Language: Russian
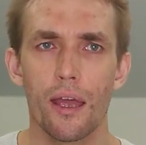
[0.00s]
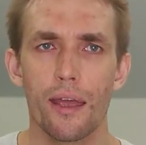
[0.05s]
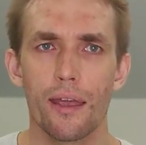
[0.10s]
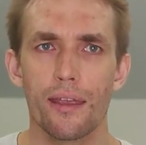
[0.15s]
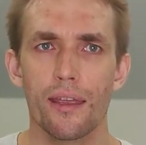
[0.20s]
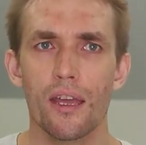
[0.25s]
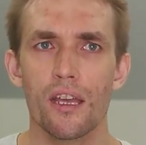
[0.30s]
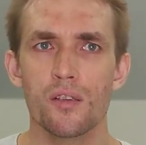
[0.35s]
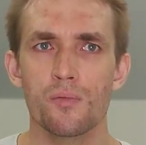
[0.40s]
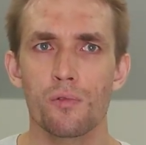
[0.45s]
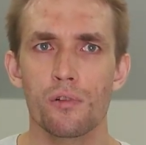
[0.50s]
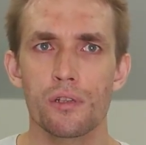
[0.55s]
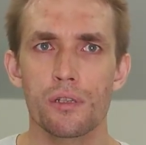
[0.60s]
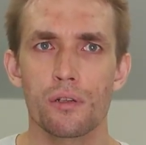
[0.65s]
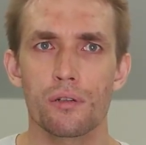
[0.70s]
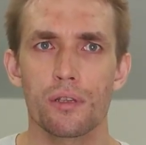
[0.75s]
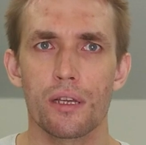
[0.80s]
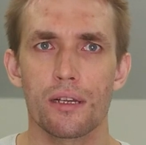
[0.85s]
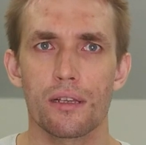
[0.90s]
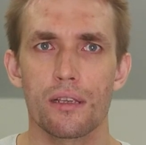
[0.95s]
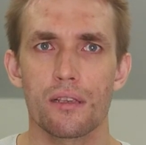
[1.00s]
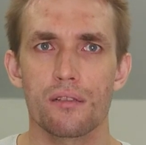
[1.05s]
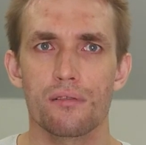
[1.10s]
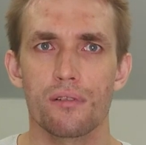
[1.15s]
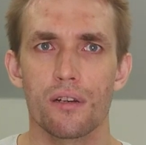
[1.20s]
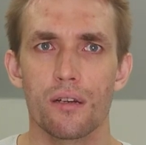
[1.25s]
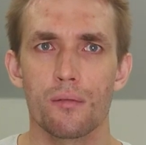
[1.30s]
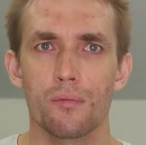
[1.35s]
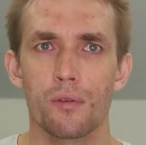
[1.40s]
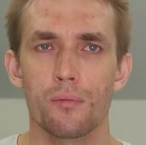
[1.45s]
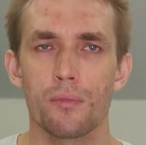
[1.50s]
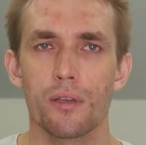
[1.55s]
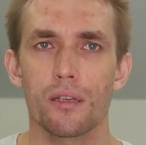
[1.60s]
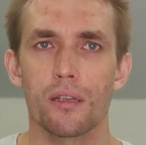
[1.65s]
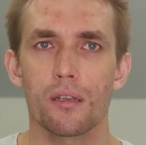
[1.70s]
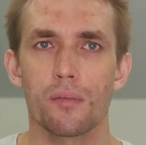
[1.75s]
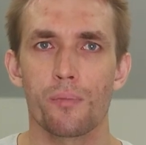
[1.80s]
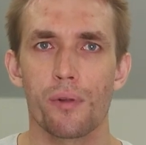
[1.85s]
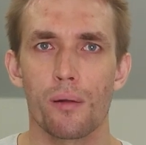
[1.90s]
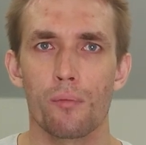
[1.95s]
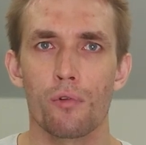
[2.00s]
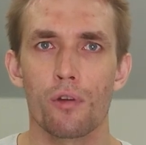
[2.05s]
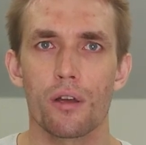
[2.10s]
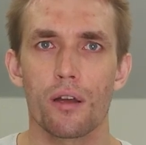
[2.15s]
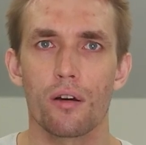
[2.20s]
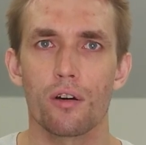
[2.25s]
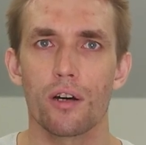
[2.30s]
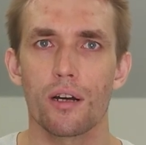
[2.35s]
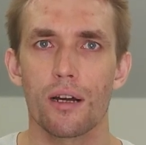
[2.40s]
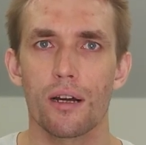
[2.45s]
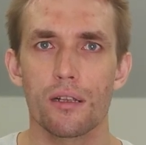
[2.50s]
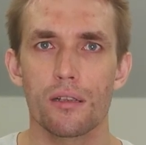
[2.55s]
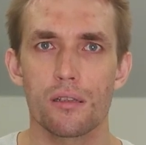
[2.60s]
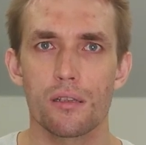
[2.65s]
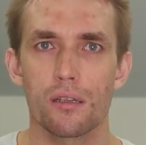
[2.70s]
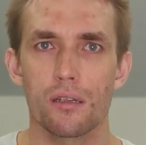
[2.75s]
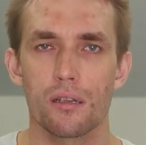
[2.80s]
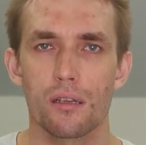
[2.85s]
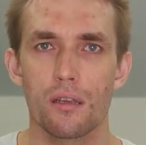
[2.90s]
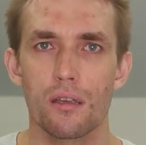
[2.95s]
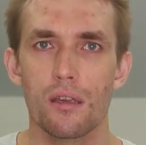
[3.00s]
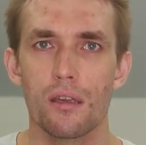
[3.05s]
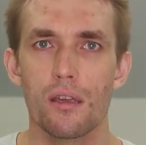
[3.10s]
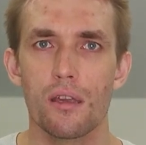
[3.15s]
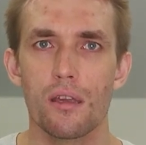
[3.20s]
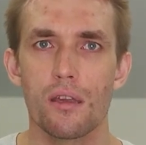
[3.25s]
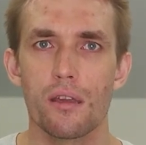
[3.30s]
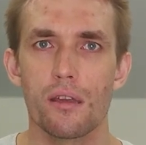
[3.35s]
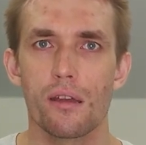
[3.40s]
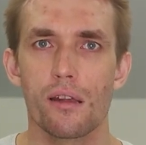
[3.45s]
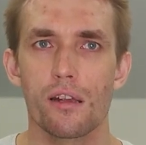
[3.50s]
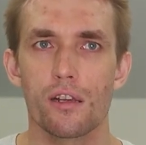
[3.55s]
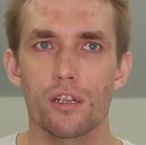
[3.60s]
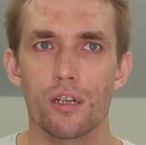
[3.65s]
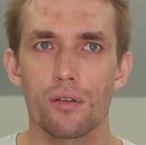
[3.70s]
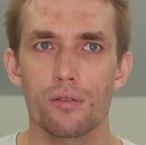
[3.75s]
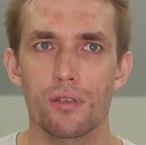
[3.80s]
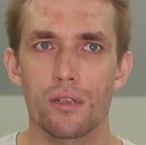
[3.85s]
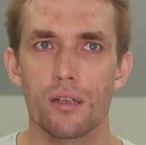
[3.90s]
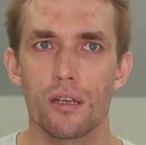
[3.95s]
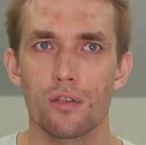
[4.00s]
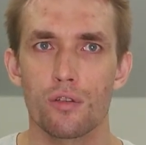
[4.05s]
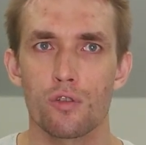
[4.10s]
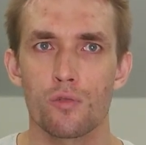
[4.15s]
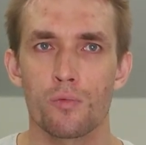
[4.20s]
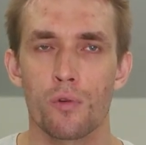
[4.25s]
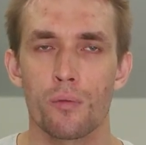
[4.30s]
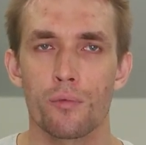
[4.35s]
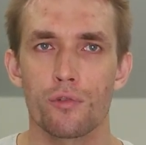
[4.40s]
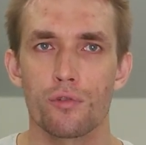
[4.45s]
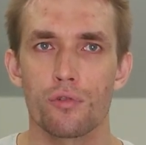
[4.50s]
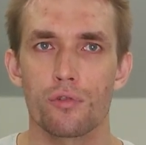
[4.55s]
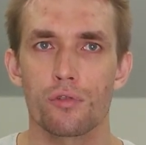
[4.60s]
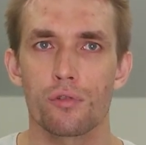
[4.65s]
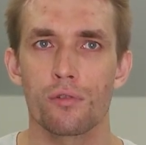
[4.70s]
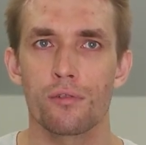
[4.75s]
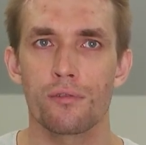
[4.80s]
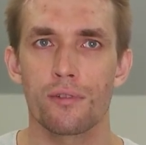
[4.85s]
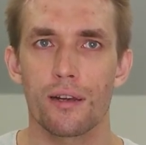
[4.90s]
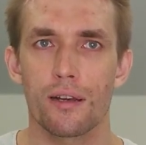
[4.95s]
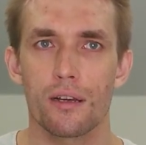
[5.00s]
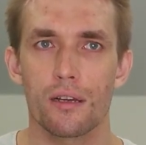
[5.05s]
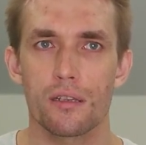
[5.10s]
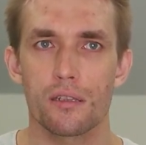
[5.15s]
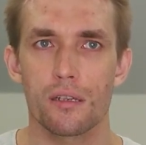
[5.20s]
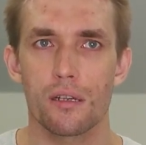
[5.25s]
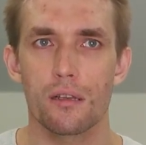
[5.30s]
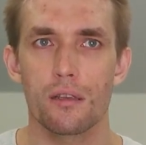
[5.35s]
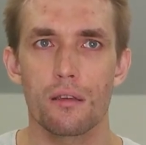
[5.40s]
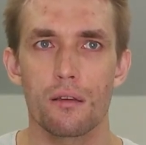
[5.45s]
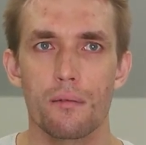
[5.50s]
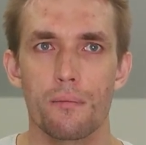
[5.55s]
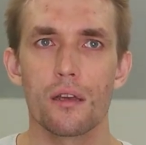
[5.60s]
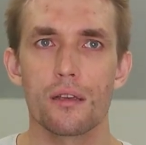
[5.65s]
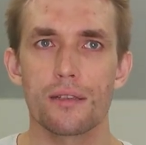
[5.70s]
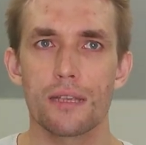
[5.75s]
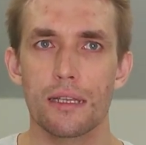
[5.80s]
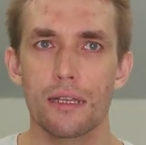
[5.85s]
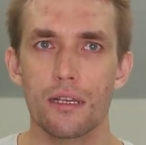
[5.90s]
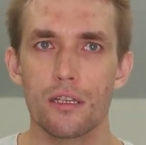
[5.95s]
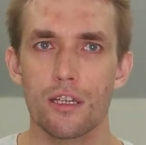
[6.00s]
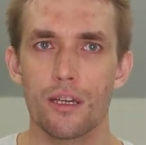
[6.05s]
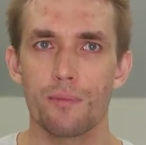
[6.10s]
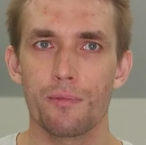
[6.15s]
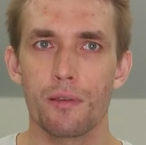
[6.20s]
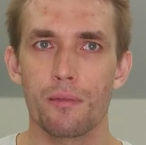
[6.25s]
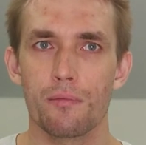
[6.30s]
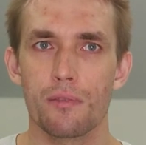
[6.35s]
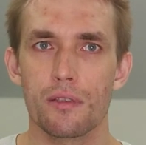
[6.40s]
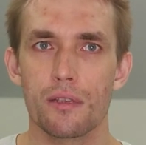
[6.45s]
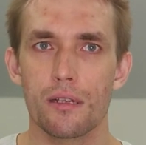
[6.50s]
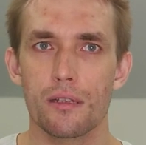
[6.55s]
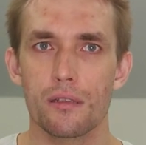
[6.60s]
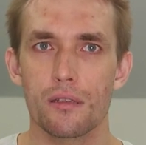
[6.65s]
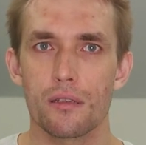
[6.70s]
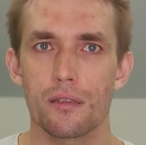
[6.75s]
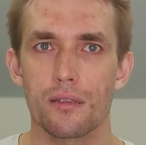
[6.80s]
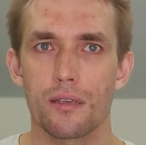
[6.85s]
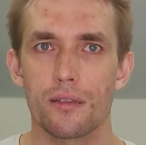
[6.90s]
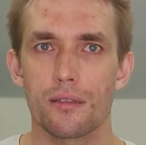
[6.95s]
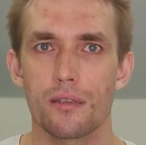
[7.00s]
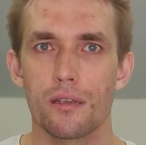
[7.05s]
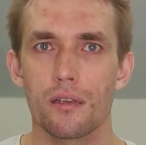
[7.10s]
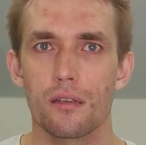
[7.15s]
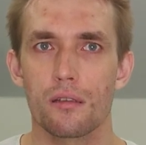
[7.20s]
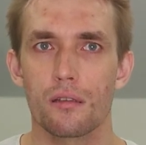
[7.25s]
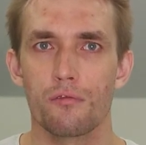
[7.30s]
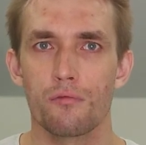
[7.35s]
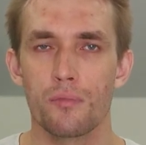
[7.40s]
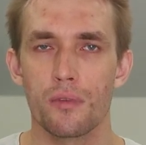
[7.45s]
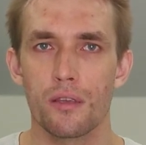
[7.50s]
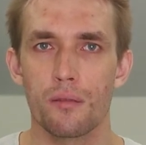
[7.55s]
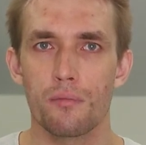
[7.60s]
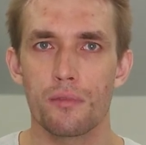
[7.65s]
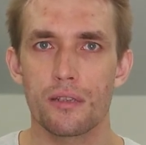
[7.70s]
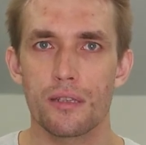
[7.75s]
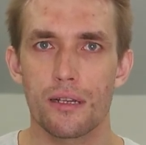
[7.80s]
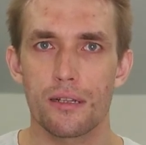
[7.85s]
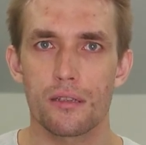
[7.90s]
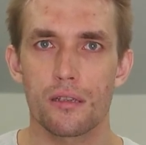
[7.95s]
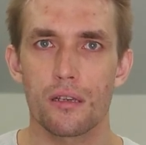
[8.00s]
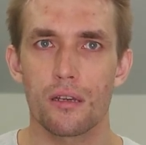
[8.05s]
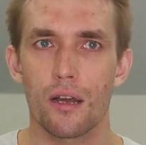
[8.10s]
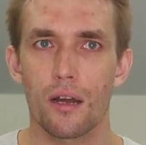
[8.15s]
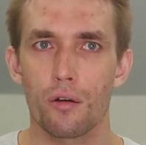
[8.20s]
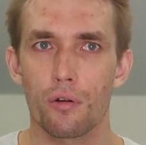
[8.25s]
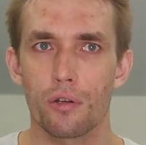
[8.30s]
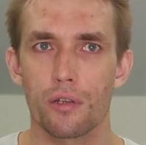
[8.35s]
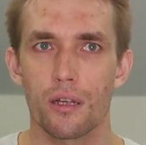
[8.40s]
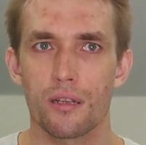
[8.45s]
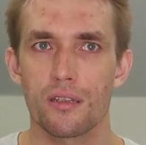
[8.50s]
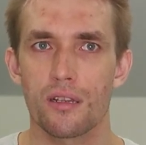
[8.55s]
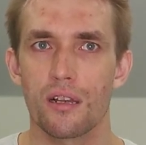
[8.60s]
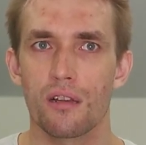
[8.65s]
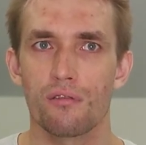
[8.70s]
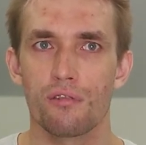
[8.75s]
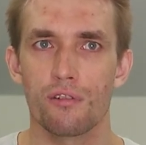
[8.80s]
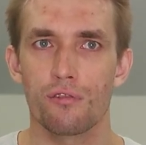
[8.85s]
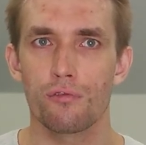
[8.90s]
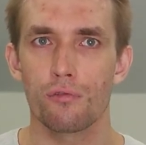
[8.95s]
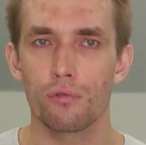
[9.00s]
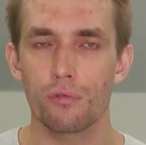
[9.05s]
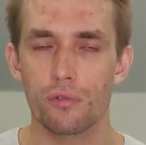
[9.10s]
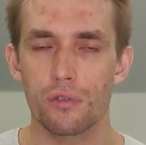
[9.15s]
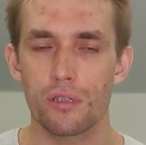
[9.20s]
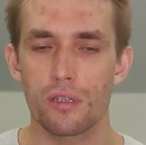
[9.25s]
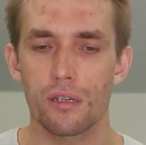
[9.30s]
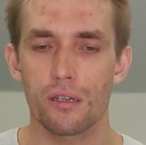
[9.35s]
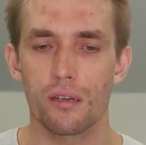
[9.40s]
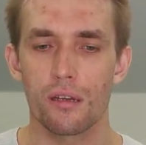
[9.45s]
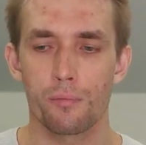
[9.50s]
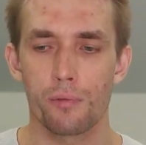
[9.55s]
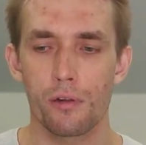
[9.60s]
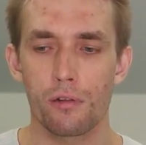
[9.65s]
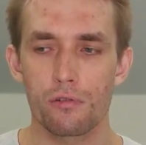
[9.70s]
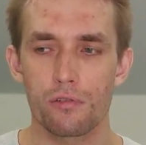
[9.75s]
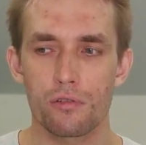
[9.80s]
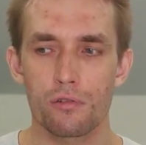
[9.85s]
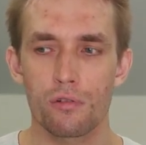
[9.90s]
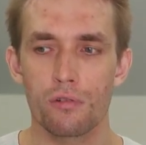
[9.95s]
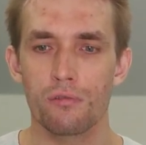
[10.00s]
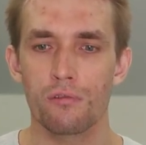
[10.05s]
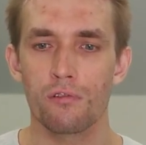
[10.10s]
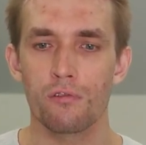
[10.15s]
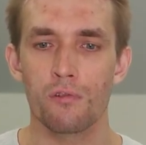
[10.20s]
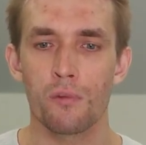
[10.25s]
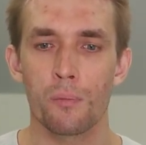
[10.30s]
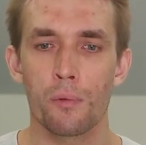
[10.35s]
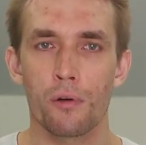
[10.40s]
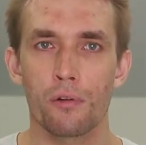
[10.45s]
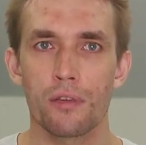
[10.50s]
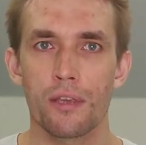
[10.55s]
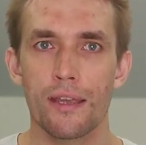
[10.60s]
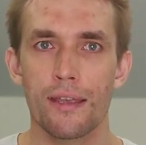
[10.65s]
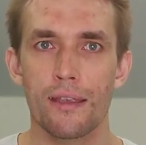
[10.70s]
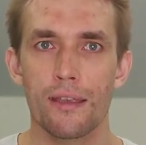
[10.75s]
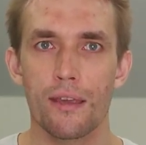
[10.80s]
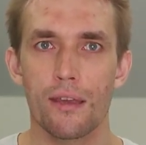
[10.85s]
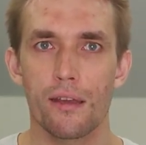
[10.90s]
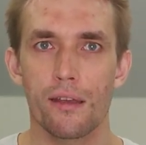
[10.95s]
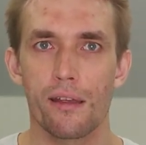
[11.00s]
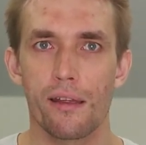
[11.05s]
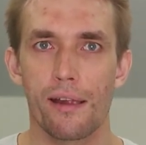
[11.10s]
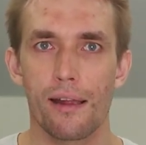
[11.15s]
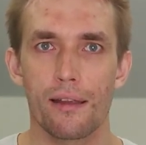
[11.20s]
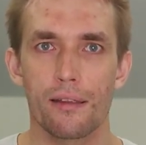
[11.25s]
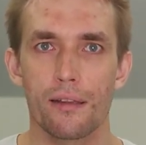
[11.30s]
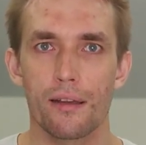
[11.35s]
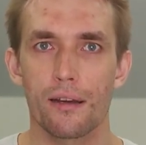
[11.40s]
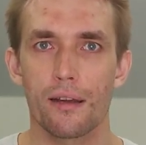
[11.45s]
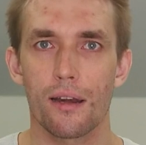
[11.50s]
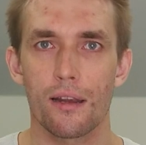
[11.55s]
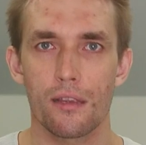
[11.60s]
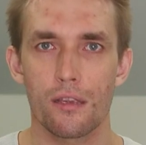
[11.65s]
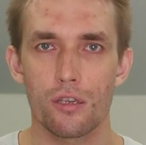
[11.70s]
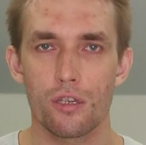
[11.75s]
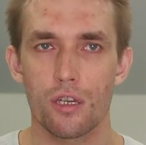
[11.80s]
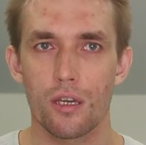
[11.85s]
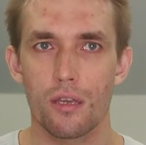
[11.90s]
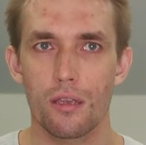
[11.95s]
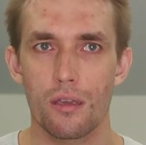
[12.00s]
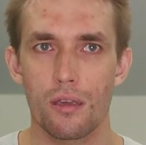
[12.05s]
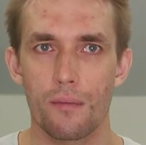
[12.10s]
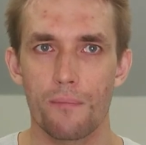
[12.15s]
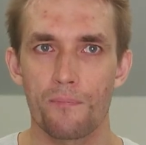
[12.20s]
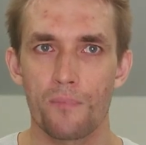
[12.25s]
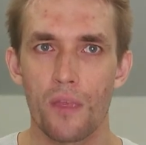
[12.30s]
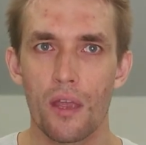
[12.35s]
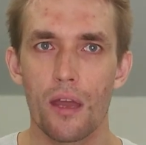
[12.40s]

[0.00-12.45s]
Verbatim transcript: Я использовал так называемый метод прямой коллокации и решал задачу с помощью солвера касания. Задача оптимизации состоит в минимизации какой-то целевой функции при условии выполнения ряда ограничений.